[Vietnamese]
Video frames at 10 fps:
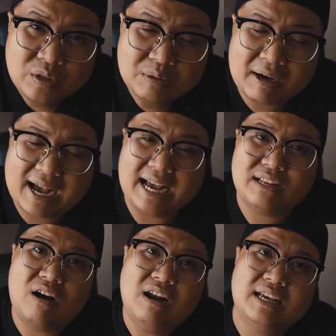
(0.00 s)
nhưng mà ngày
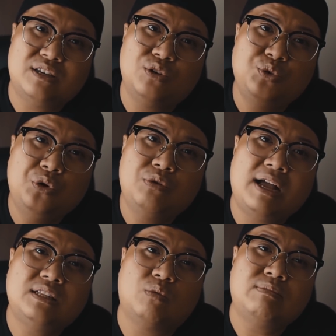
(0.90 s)
đó là do vui
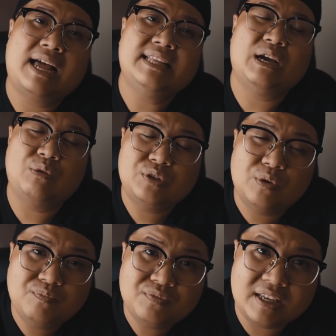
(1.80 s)
quá anh cũng ra anh nhậu
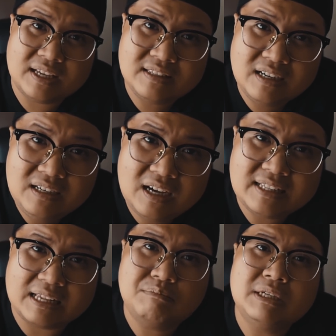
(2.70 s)
chung thì anh đứng
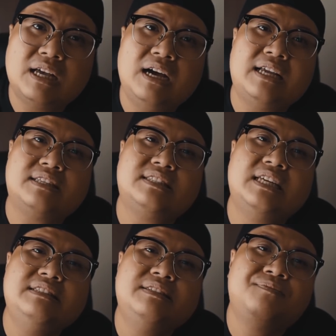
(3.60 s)
lên anh mới tới anh
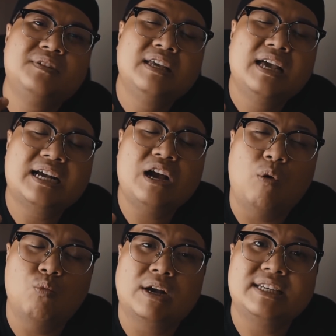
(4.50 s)
xin cái
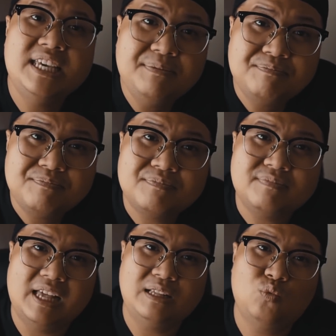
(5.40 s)
hộp quạt diêm
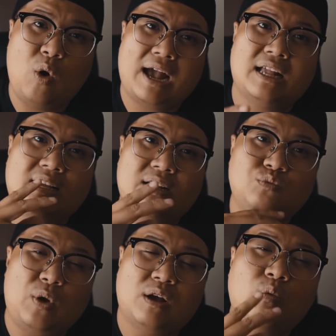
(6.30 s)
để anh quạt à,
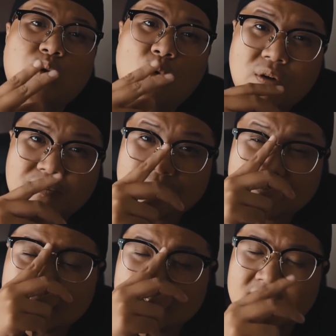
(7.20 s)
anh quạt hút thuốc
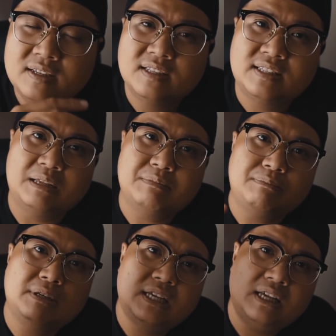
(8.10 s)
thì anh,
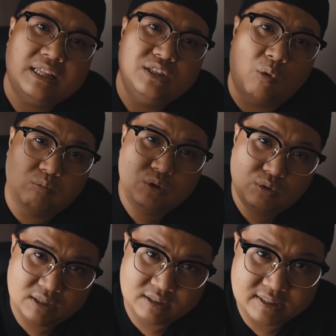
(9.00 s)
anh mới thấy anh đụng vô
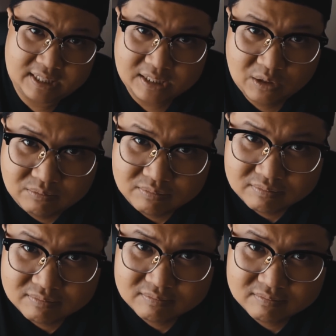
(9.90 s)
người chị dung
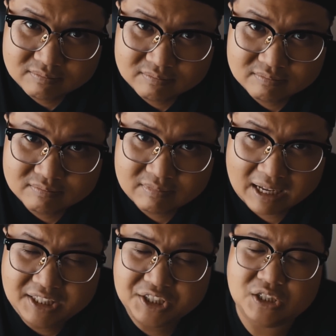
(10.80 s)

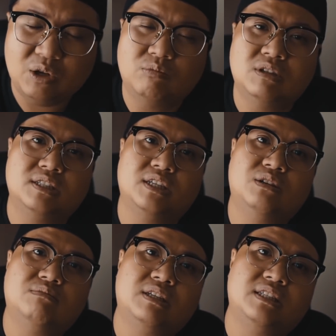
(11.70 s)
anh vừa đụng người chị
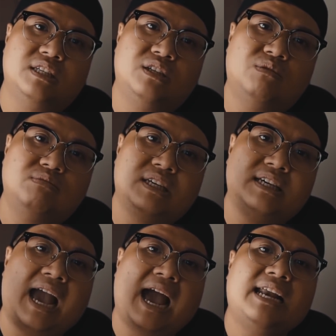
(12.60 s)
dung thì chị dung
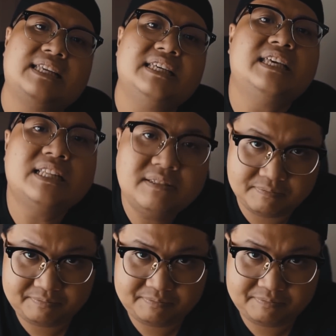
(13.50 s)
chị ngã ra chị chết